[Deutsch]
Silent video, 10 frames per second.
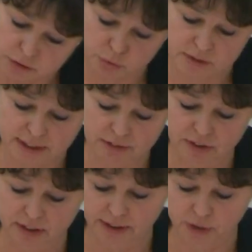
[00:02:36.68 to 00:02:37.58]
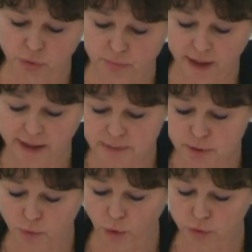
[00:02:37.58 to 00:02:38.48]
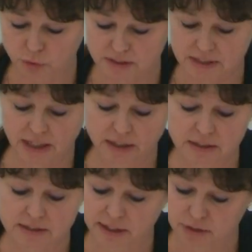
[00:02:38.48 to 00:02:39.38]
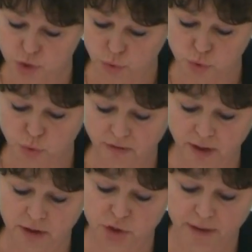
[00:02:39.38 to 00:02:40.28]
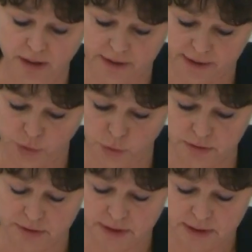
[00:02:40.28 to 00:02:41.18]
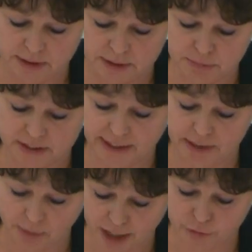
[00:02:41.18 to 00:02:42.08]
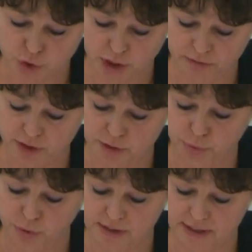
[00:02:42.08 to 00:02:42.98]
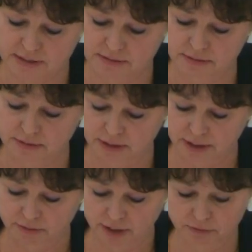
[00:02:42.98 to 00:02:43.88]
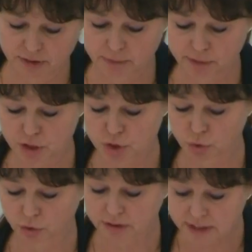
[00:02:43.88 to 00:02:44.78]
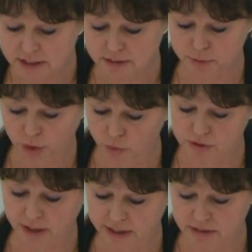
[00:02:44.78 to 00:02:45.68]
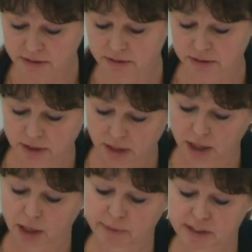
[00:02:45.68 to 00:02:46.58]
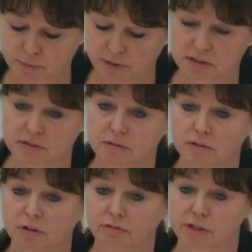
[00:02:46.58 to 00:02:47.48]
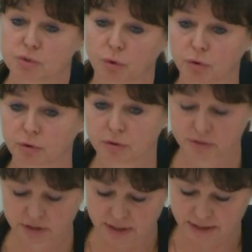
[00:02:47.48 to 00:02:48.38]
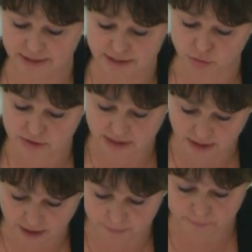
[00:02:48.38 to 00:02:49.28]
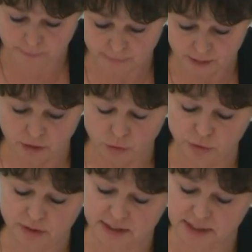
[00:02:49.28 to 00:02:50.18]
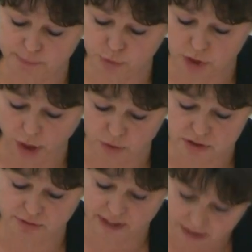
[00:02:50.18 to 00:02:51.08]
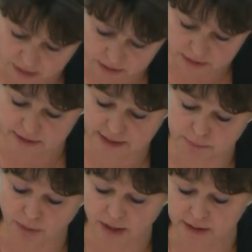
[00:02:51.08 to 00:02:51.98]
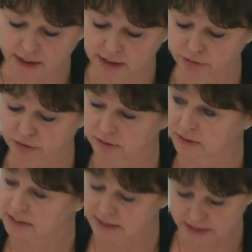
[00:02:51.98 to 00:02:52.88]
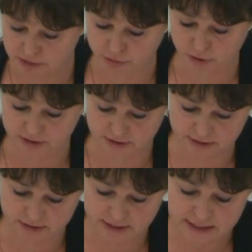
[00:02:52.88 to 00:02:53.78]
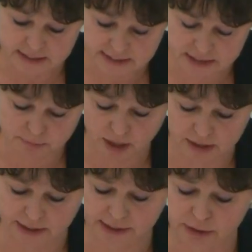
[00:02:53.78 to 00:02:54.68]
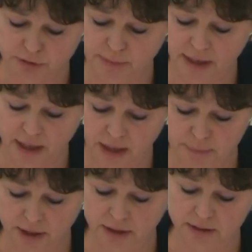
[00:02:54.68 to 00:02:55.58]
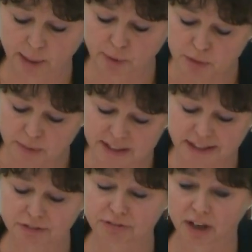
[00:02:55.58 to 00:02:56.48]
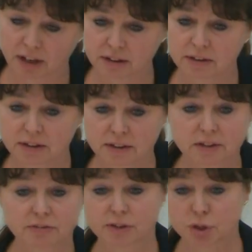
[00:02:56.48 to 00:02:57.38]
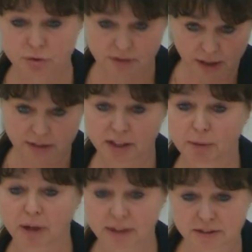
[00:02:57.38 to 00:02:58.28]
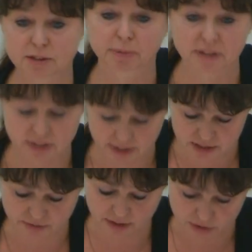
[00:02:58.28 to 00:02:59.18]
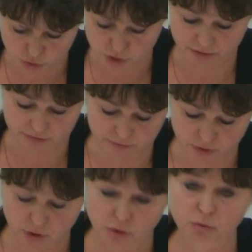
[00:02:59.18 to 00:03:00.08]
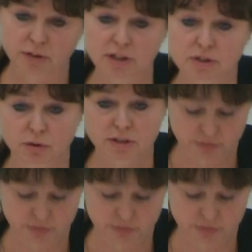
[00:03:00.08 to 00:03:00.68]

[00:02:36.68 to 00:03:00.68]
Nun sehen wir die Region Barnim im Norden unseres Landes, eine strukturschwache Region mit rein marktwirtschaftlichen Prozessen, werden wir die Menschen dort nicht mit ausreichenden Arbeitsplätzen versorgen können. Das ist uns klar. Und es gibt durchaus Fälle, in denen Markteingriffe sinnvoll sind. Diese Markteingriffe beherbergen aber immer die Gefahr, wie Sie schon sagten, Herr Bartels, Präzedenzfälle zu schaffen. Und das sollte